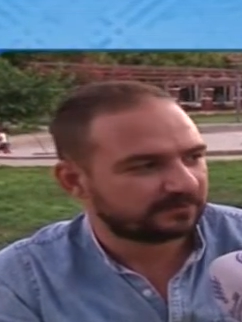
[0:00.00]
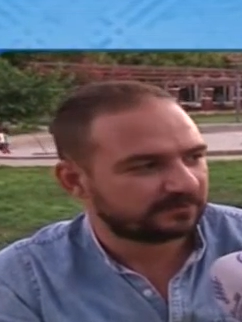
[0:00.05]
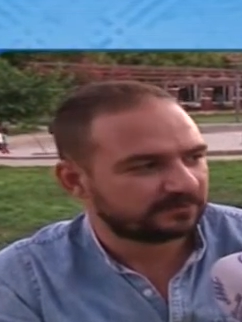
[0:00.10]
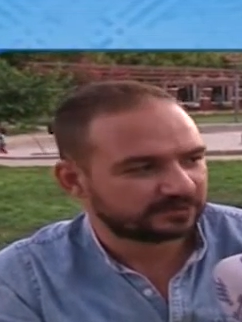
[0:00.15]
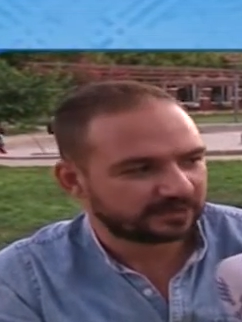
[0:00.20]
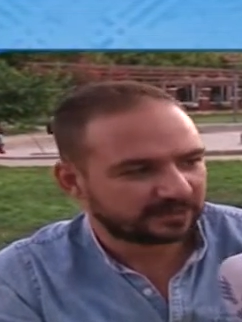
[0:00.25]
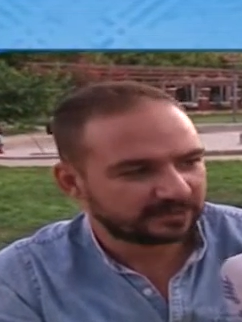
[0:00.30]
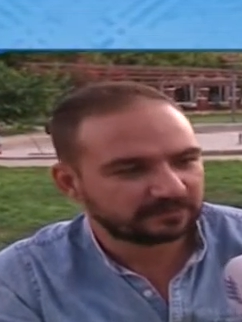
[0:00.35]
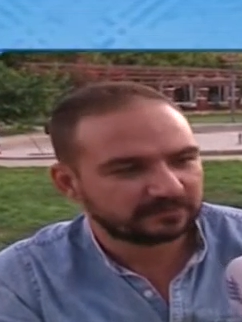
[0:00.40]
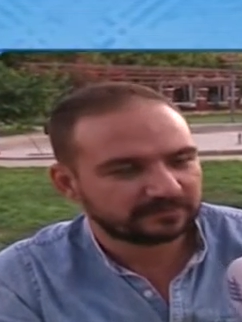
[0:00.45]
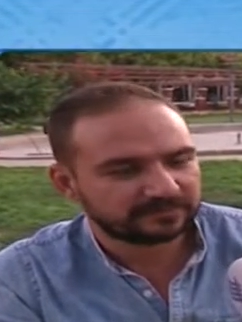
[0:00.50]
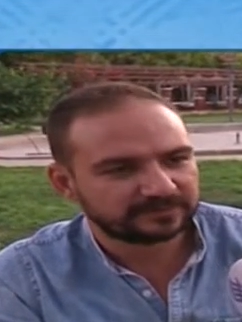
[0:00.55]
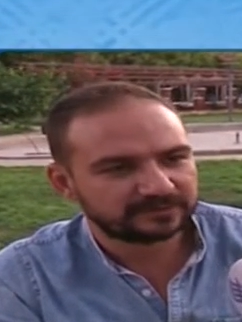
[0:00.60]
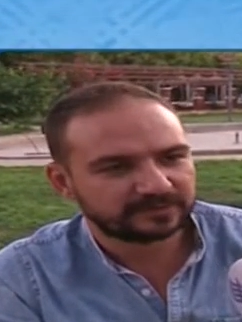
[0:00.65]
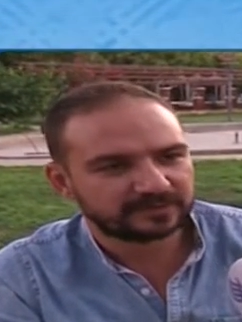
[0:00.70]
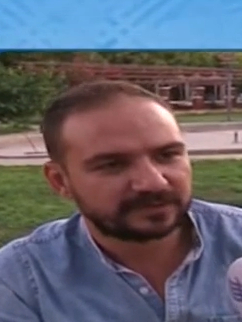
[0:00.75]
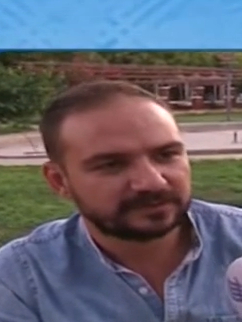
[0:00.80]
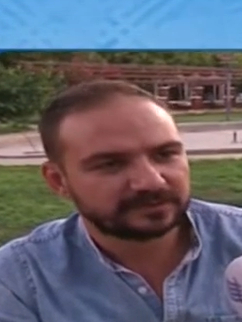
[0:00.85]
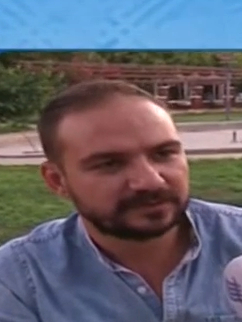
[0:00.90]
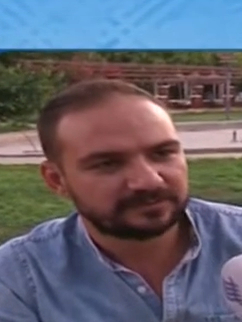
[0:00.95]
مشان يعني يكون في
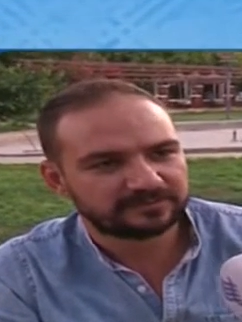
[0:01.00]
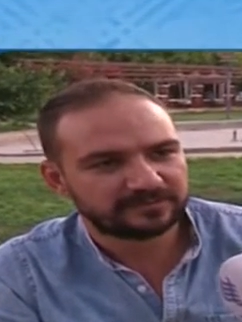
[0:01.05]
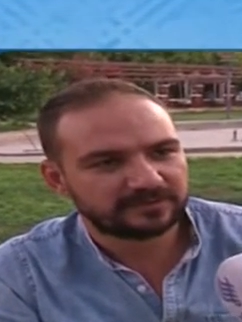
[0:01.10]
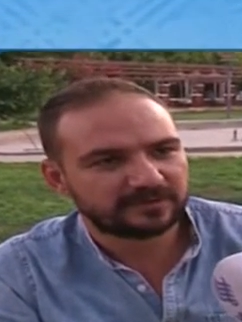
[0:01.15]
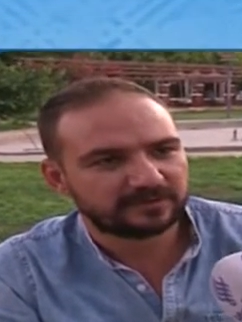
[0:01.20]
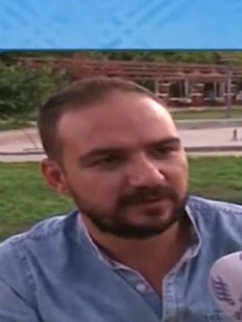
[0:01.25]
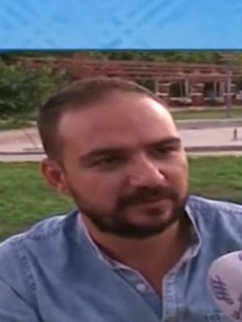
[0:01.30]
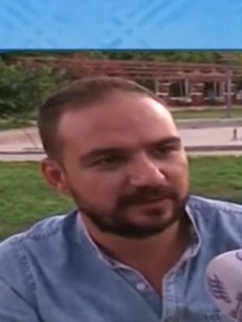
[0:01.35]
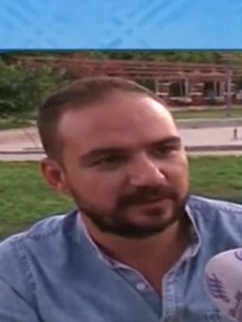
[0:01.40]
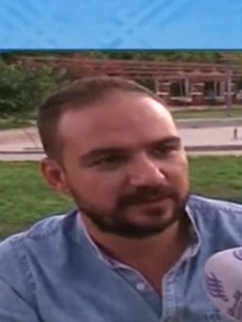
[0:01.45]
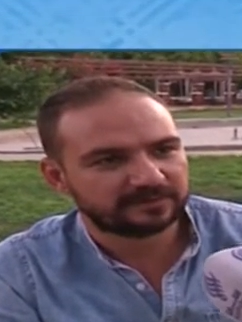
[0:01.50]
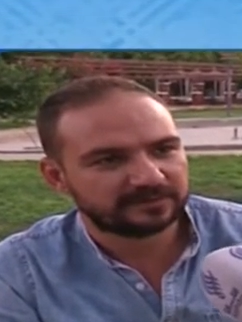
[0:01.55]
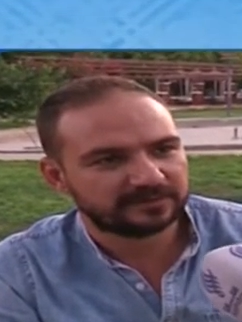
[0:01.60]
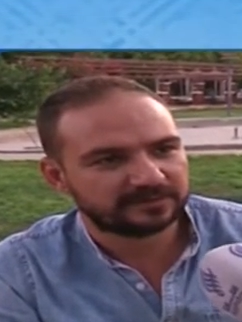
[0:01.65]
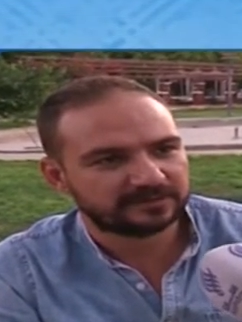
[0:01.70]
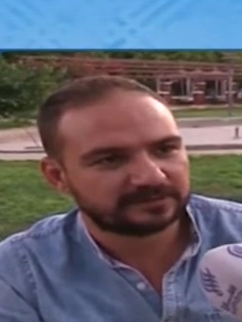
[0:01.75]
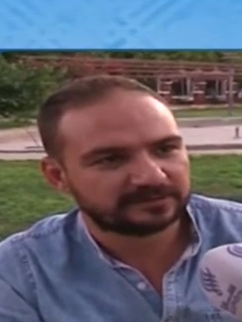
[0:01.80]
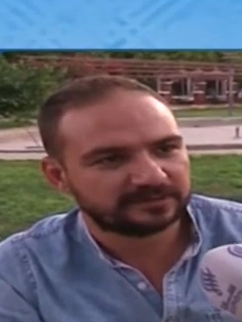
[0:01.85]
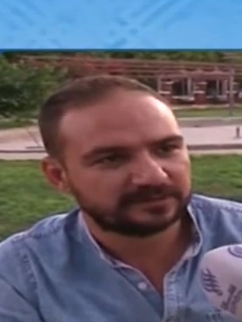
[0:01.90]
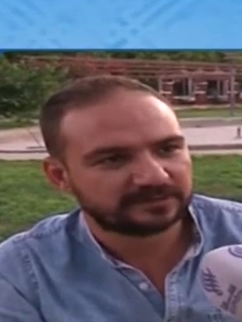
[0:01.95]
نقاط تفاهم يعني بين
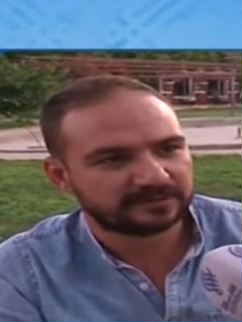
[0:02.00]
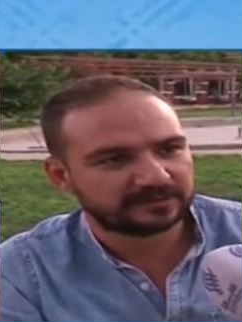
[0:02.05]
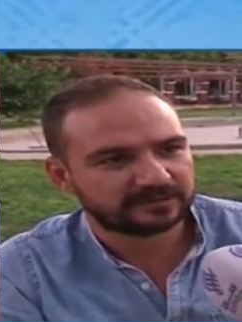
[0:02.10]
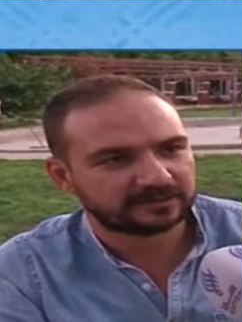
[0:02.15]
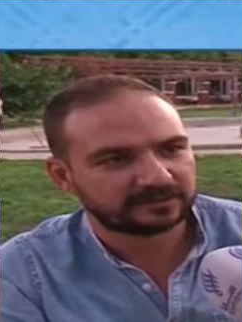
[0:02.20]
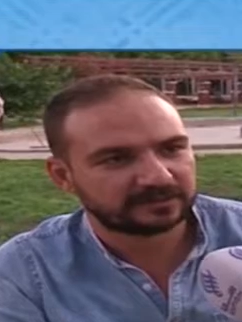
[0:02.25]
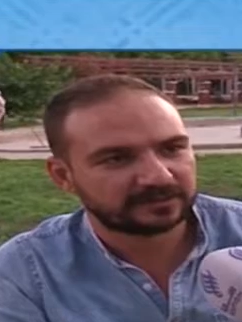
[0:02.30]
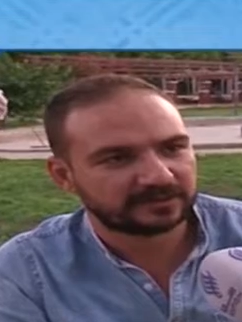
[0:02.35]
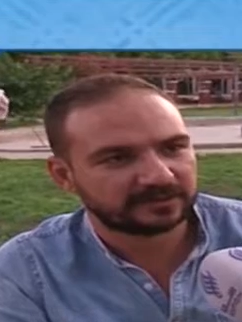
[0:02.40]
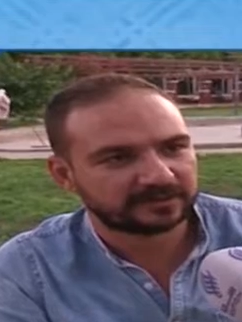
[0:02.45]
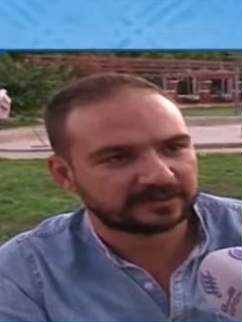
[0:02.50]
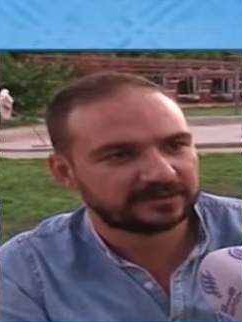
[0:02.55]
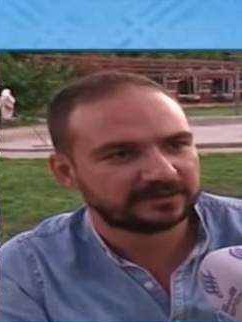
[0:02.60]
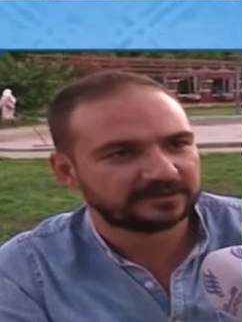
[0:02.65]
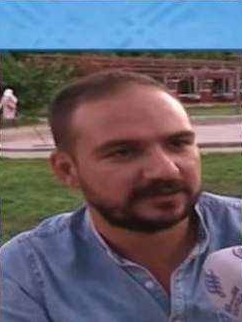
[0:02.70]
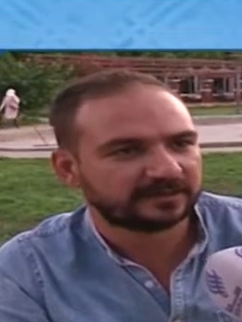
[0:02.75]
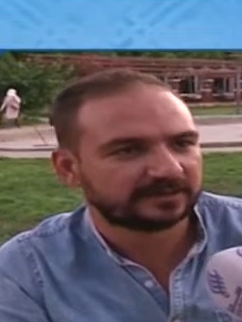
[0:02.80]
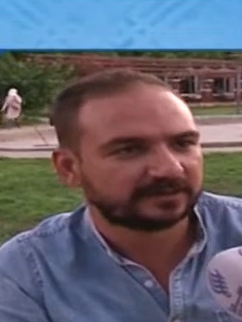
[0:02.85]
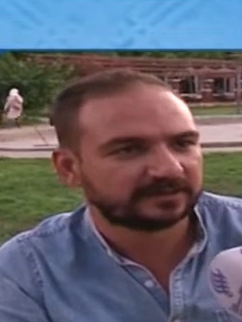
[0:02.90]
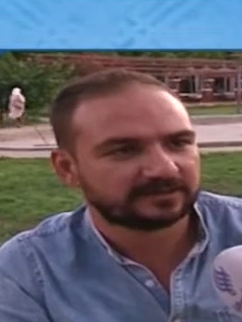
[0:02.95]
الاثنين يعني
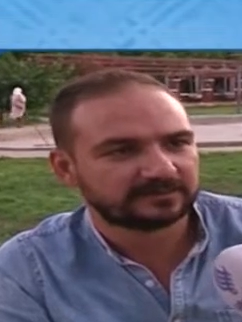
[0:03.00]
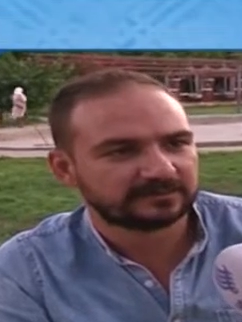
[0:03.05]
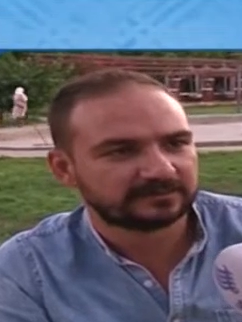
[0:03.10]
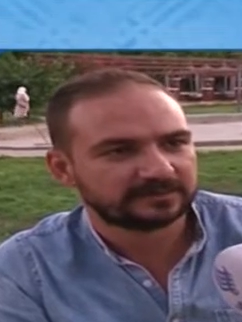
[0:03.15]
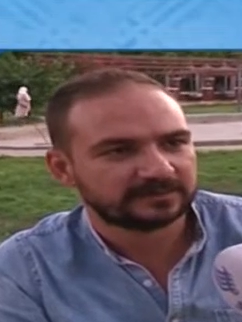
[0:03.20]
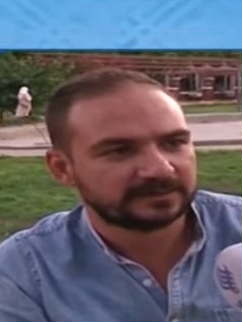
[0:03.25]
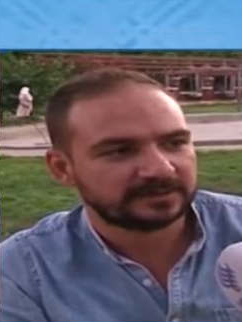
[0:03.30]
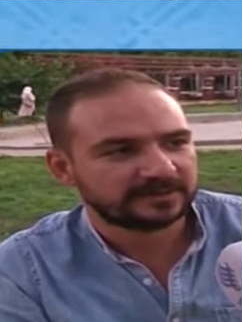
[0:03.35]
اكيد يعني